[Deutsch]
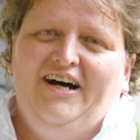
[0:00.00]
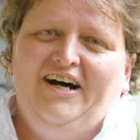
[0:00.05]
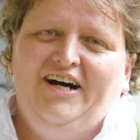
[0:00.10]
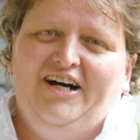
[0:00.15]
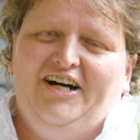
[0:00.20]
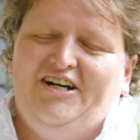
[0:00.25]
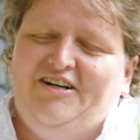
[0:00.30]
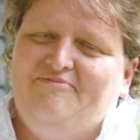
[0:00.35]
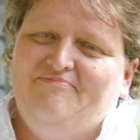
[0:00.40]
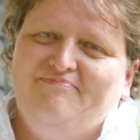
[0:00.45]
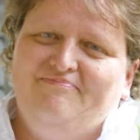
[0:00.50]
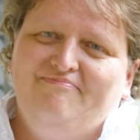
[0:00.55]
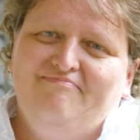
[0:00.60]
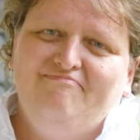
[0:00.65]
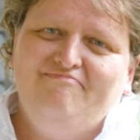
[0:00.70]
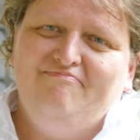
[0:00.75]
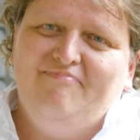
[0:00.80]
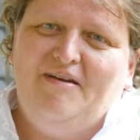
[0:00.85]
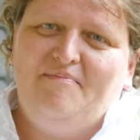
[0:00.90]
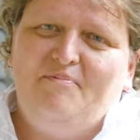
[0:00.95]
Ähm,
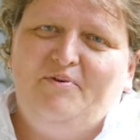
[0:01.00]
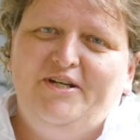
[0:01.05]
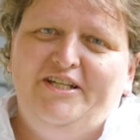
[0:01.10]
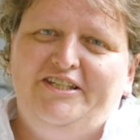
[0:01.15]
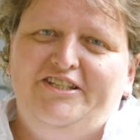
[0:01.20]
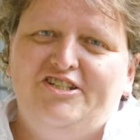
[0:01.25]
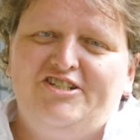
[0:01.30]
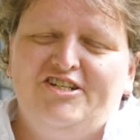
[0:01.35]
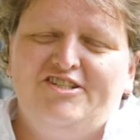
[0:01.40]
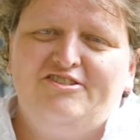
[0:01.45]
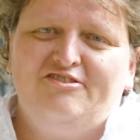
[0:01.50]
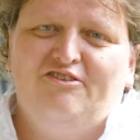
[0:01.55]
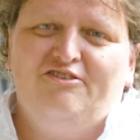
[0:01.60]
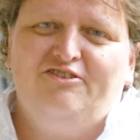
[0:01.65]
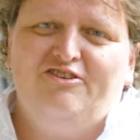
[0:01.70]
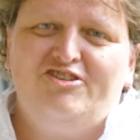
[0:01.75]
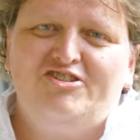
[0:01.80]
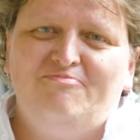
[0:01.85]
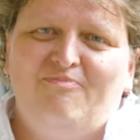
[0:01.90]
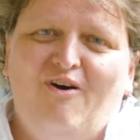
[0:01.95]
mein politisches
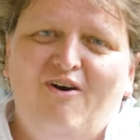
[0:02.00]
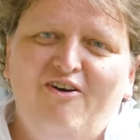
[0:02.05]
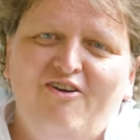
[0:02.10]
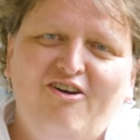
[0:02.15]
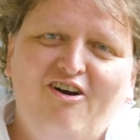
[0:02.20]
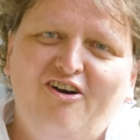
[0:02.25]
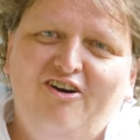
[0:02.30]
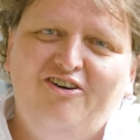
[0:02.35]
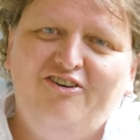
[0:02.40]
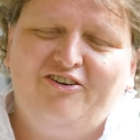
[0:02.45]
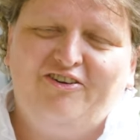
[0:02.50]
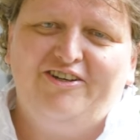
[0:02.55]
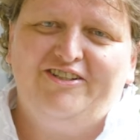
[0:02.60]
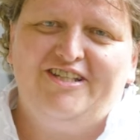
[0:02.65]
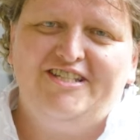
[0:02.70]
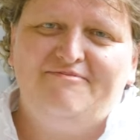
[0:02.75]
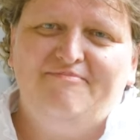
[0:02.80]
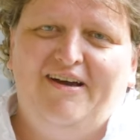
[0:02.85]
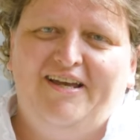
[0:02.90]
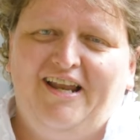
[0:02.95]
Engagement ja,
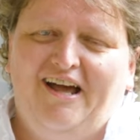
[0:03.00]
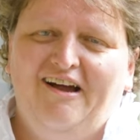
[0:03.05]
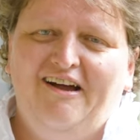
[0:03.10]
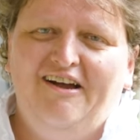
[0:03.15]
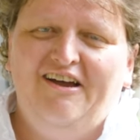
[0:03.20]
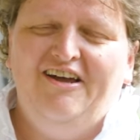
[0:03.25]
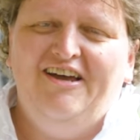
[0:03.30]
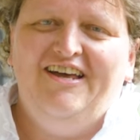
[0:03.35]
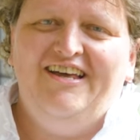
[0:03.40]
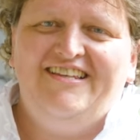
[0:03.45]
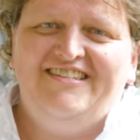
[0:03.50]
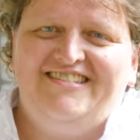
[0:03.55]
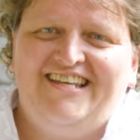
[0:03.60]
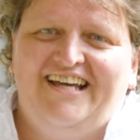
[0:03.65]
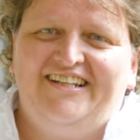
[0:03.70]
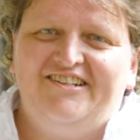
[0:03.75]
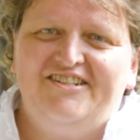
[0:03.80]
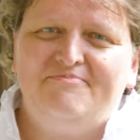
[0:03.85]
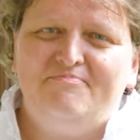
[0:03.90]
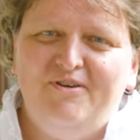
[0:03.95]
rührt aus meiner
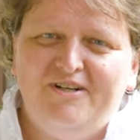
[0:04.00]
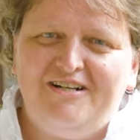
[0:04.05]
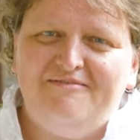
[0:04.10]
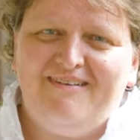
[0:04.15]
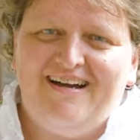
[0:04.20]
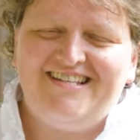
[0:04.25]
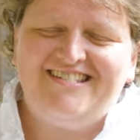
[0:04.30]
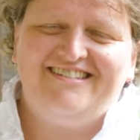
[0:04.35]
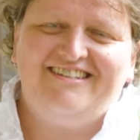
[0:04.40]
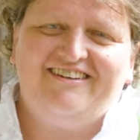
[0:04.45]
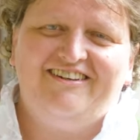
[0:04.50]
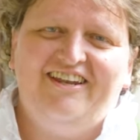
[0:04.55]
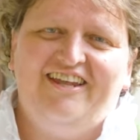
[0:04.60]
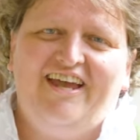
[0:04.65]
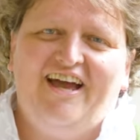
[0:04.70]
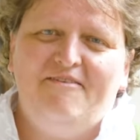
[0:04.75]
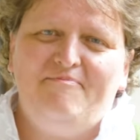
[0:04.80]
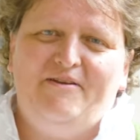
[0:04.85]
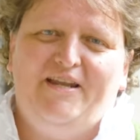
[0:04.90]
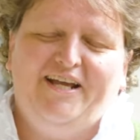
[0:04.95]
Zeit als Bürgermeisterin
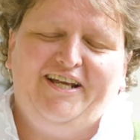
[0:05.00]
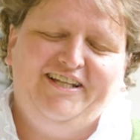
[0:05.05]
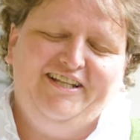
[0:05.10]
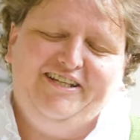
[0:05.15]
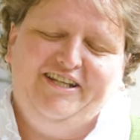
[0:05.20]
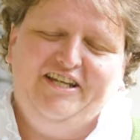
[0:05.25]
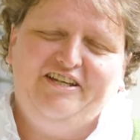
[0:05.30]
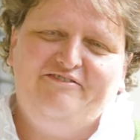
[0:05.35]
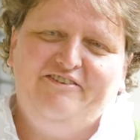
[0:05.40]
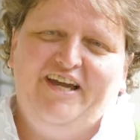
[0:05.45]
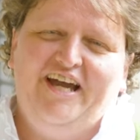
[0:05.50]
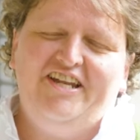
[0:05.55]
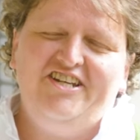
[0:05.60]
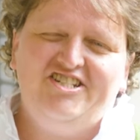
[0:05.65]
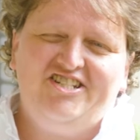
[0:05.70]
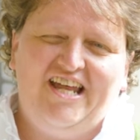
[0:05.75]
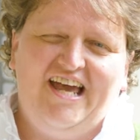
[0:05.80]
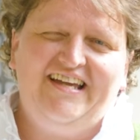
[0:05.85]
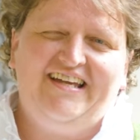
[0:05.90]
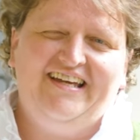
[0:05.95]
her, bin eigentlich eine
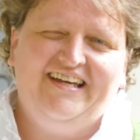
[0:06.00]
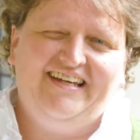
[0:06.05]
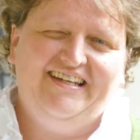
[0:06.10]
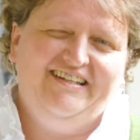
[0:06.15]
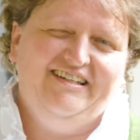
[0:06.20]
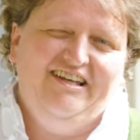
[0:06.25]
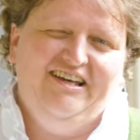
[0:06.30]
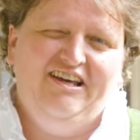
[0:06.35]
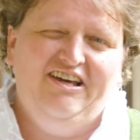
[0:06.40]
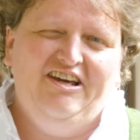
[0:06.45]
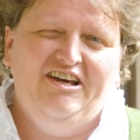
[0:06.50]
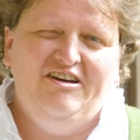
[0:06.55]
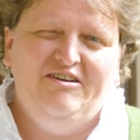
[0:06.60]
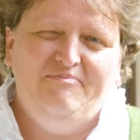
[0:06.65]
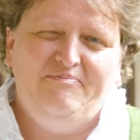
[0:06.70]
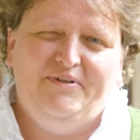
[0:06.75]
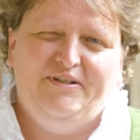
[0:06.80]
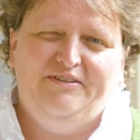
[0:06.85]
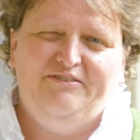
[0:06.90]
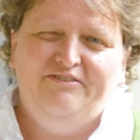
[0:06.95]
Quereinsteigerin,
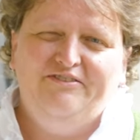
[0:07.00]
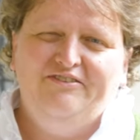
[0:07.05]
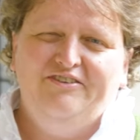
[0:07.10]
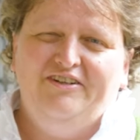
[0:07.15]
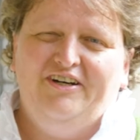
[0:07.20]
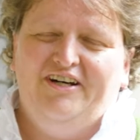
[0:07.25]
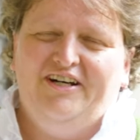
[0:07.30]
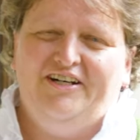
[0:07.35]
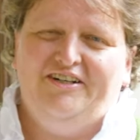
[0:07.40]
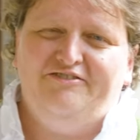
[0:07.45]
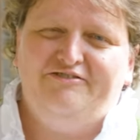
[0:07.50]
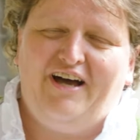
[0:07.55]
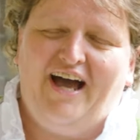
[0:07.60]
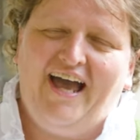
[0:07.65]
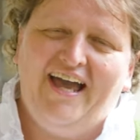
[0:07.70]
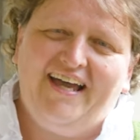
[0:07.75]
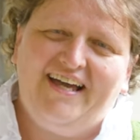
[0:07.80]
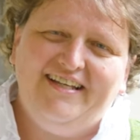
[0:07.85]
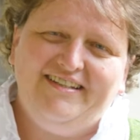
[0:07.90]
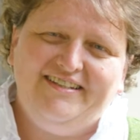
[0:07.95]
bin äh,
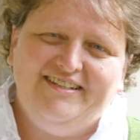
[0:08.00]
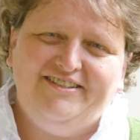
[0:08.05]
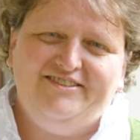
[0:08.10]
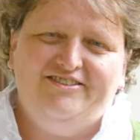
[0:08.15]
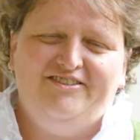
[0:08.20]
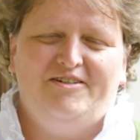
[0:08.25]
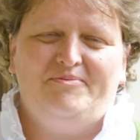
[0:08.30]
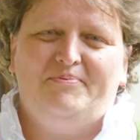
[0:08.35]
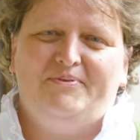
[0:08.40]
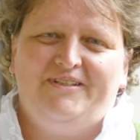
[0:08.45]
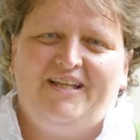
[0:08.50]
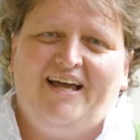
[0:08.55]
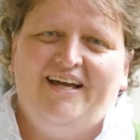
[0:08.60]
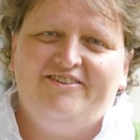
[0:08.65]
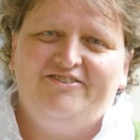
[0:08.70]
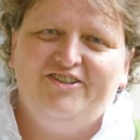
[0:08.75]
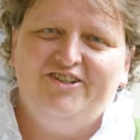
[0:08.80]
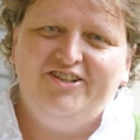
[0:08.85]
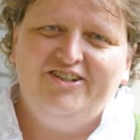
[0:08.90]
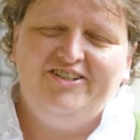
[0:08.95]
verheiratet, habe
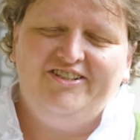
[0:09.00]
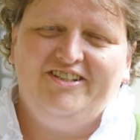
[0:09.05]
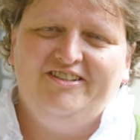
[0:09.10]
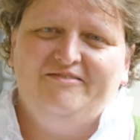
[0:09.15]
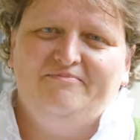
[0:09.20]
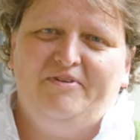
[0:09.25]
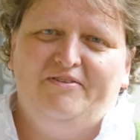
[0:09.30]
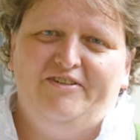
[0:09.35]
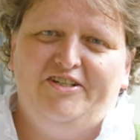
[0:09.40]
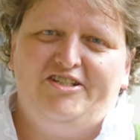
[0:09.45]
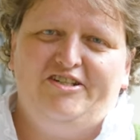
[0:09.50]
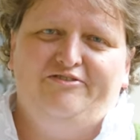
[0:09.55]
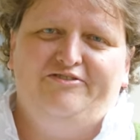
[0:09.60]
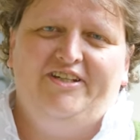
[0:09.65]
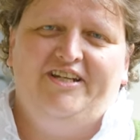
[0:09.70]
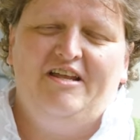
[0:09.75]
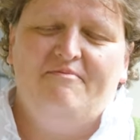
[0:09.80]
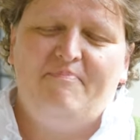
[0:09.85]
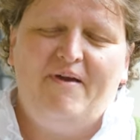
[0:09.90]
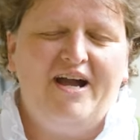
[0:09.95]
drei Töchter und
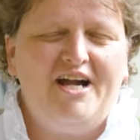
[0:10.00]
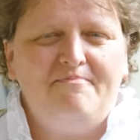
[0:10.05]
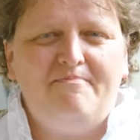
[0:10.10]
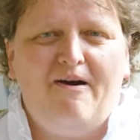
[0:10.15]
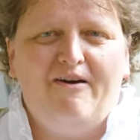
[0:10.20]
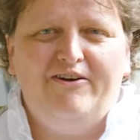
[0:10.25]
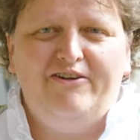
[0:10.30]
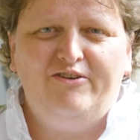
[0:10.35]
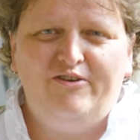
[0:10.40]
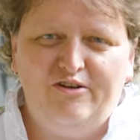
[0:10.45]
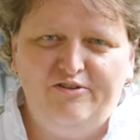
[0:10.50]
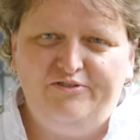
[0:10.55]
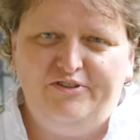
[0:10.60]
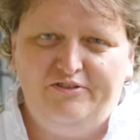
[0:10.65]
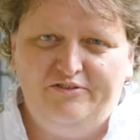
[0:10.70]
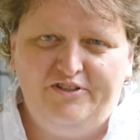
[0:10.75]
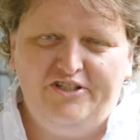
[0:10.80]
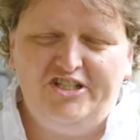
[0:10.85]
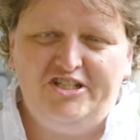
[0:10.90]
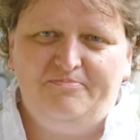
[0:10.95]
bewirtschafte einen Bergbauernhof
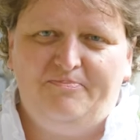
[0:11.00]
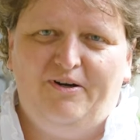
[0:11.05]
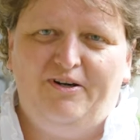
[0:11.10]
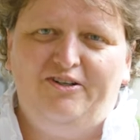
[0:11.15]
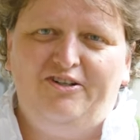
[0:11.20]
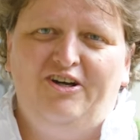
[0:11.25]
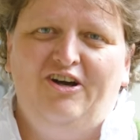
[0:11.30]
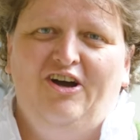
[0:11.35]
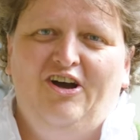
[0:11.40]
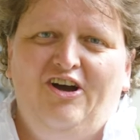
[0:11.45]
in Fischbach.